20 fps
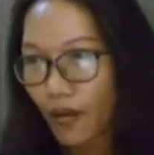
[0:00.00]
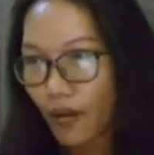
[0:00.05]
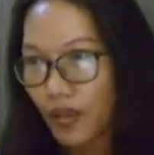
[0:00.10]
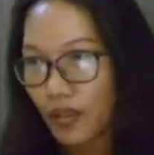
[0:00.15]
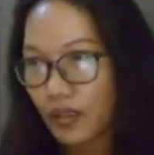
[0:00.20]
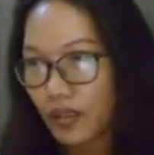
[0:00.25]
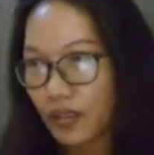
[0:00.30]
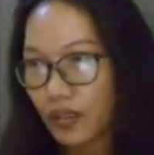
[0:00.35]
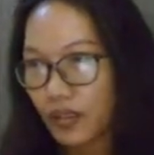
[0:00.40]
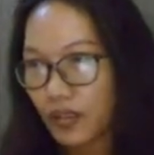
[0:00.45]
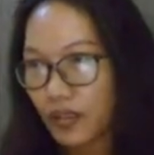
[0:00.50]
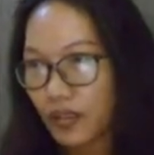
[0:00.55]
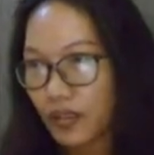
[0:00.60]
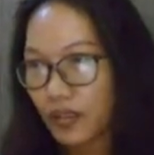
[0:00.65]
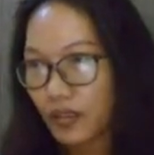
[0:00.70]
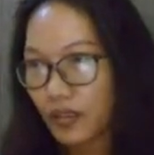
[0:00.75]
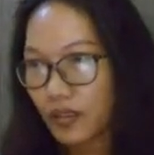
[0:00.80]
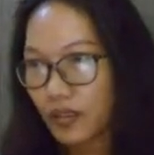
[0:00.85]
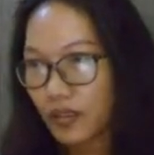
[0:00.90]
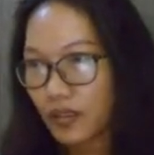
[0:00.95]

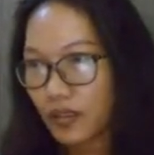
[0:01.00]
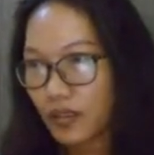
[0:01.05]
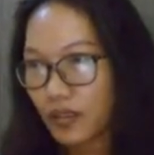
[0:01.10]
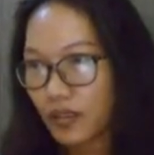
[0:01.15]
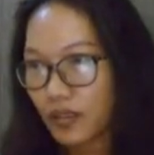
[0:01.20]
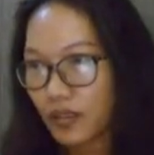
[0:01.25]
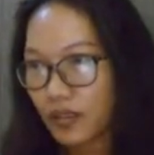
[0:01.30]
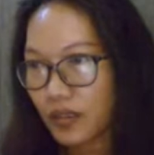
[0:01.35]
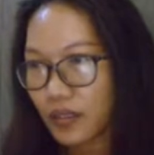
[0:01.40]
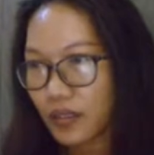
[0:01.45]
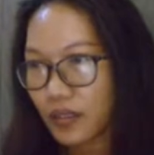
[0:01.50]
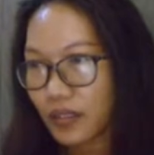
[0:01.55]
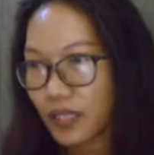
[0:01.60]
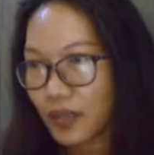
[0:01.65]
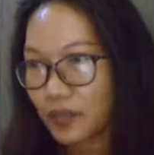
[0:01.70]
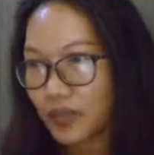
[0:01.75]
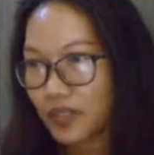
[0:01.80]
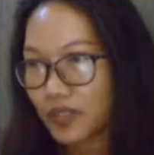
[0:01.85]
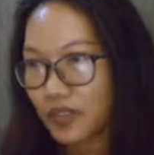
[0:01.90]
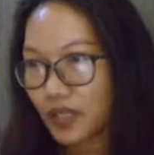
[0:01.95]
Ini uh,
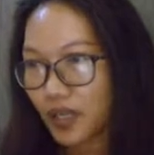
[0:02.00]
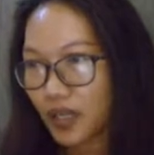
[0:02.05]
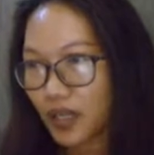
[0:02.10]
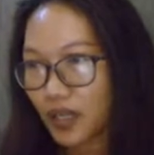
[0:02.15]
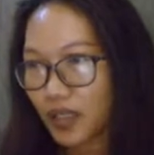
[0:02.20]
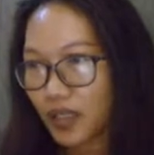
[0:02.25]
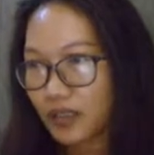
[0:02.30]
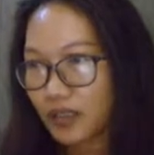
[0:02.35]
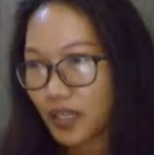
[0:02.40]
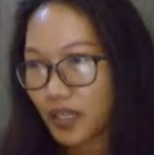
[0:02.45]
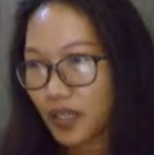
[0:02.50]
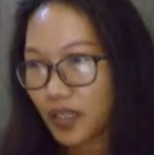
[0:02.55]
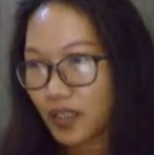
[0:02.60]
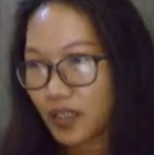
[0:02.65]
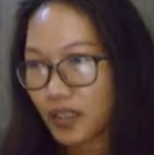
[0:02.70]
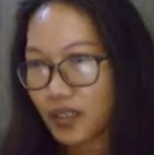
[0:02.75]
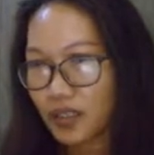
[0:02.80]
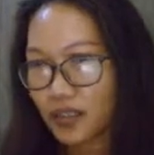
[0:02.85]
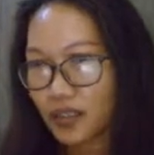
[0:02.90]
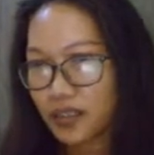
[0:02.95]
kita bisa
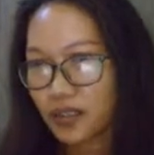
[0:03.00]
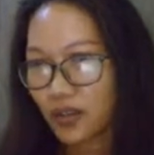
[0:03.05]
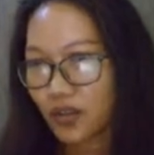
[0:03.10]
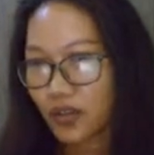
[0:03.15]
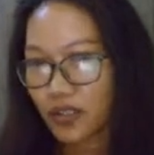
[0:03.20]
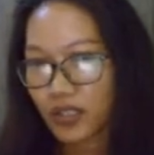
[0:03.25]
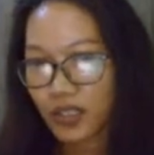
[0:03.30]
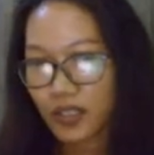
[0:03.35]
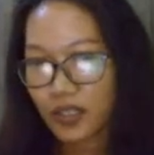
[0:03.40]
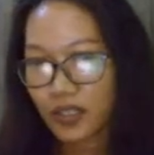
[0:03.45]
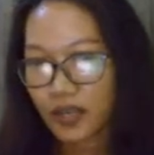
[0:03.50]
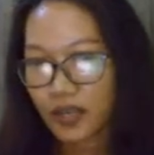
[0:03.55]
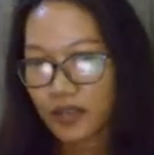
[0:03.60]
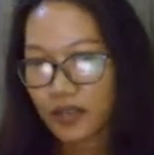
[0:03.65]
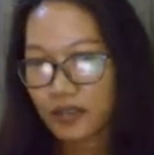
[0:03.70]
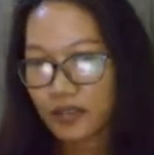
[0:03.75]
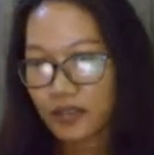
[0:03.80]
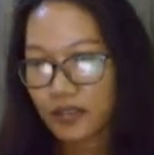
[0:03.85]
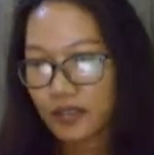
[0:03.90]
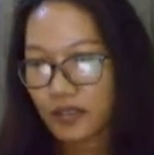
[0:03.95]
cari
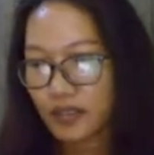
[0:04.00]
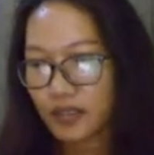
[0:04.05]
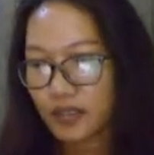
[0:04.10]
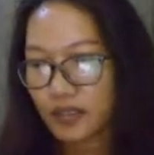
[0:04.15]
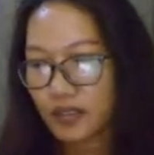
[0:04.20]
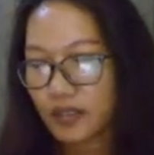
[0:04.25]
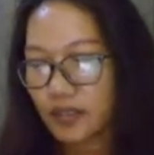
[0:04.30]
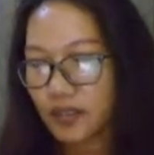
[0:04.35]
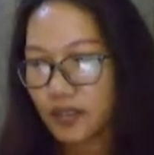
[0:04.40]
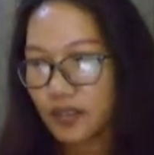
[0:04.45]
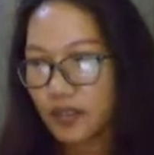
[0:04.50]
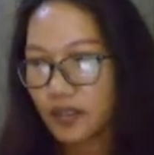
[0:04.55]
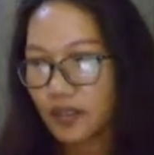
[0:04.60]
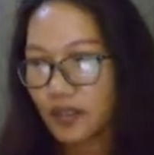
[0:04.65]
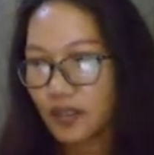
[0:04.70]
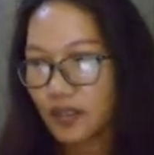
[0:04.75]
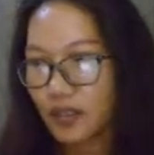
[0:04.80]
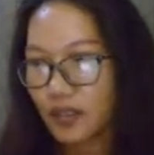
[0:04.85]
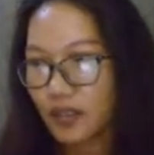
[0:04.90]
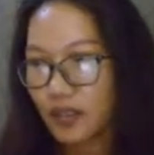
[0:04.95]
orientasi
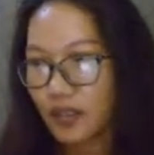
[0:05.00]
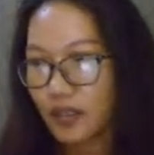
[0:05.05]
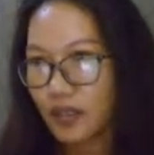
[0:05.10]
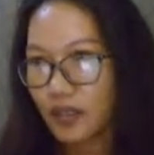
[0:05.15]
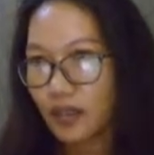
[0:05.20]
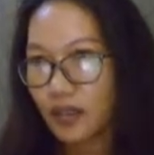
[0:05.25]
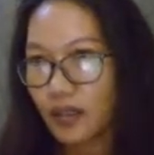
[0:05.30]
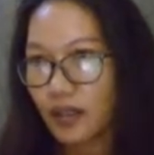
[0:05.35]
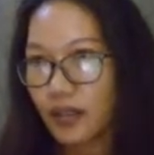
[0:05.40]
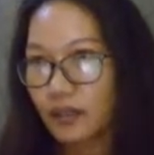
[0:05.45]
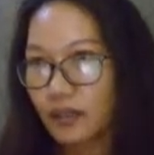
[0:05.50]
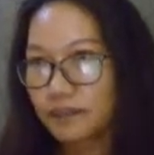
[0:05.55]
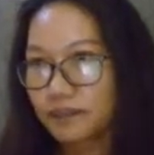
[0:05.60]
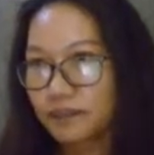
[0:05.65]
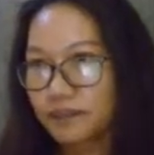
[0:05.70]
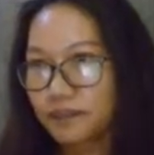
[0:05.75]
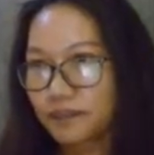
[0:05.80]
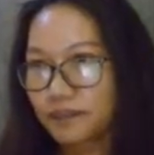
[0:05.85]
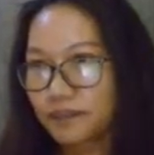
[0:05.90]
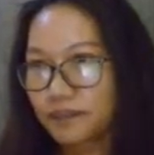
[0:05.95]
um,
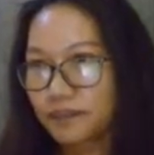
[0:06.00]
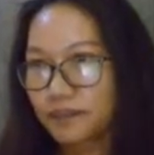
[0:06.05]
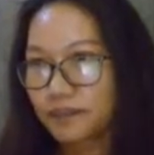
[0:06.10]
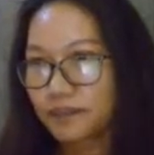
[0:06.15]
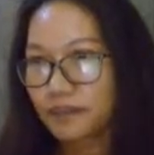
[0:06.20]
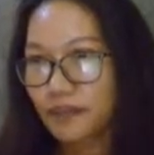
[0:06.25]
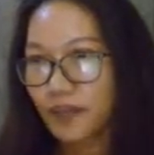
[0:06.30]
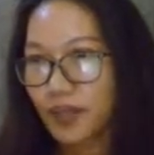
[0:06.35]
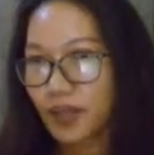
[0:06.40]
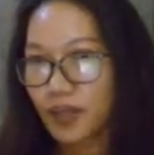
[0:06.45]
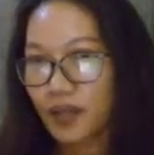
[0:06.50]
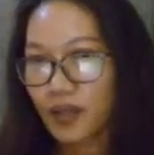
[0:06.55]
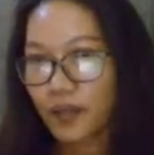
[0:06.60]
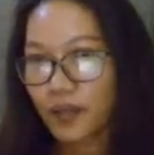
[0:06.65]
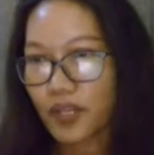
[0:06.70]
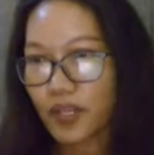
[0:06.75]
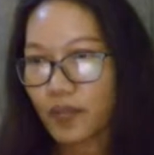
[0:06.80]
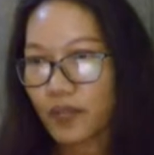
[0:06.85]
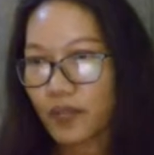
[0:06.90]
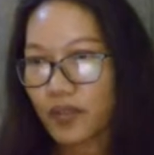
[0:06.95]

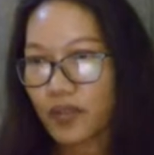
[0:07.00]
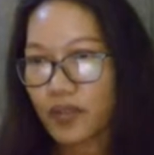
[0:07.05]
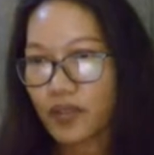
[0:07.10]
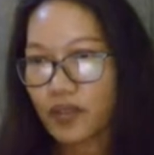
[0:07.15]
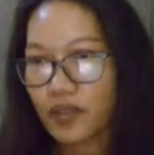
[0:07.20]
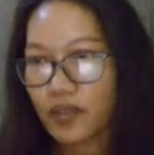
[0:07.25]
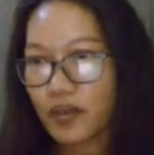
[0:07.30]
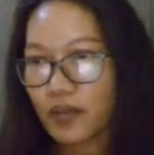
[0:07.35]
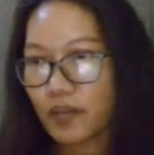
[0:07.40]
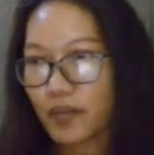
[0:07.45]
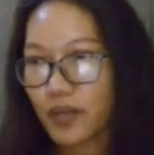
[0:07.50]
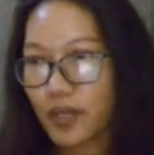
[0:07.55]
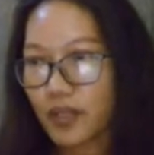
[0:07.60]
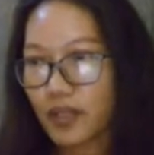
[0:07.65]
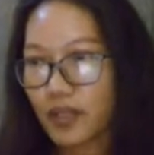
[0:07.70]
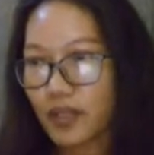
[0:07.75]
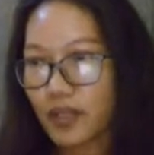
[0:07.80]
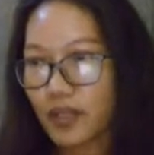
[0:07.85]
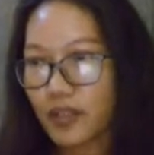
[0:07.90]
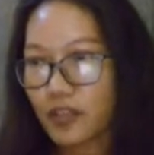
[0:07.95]
apa namanya
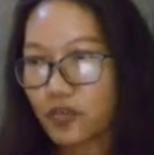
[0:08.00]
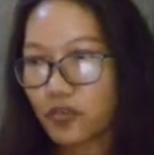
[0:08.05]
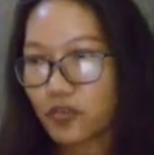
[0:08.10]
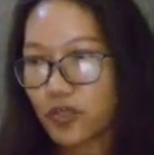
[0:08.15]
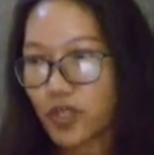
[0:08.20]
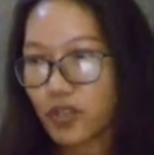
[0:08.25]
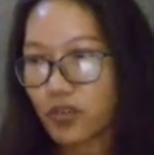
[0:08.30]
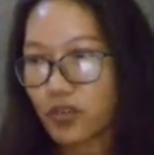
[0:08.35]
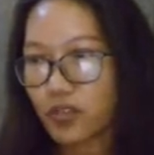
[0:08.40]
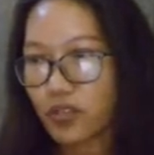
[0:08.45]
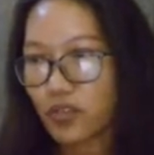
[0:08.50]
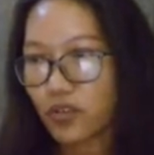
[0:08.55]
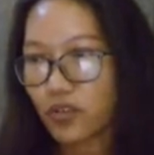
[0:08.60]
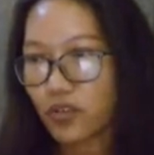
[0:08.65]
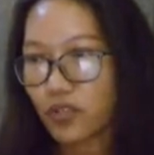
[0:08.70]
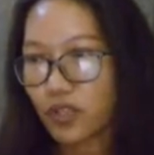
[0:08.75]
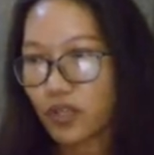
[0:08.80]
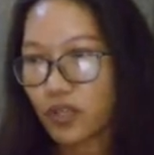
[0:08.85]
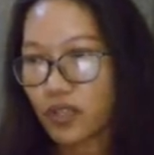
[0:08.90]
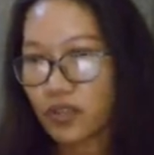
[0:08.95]
gambarnya yang suka
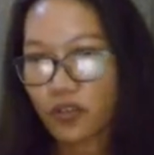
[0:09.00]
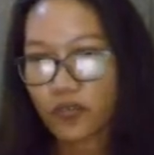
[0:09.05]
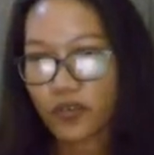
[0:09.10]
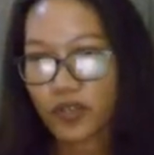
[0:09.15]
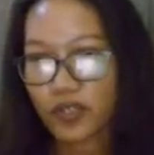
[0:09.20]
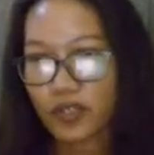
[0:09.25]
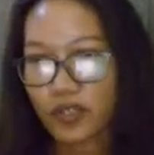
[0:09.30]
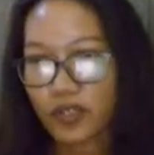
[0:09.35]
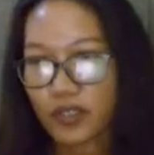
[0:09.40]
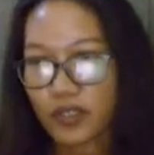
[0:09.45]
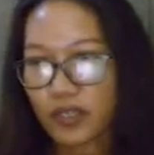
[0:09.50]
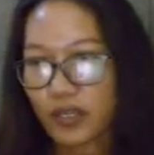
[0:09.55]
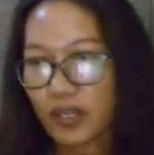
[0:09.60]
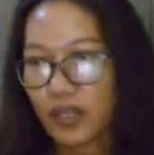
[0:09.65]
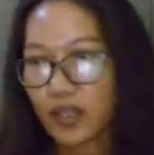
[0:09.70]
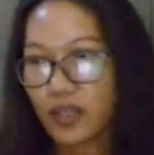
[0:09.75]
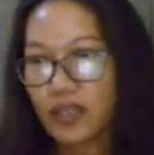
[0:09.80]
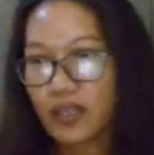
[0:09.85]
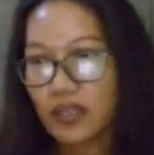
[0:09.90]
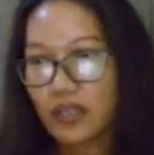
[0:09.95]
horizontal atau
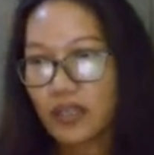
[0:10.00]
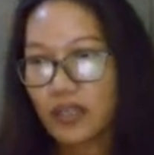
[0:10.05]
vertikal.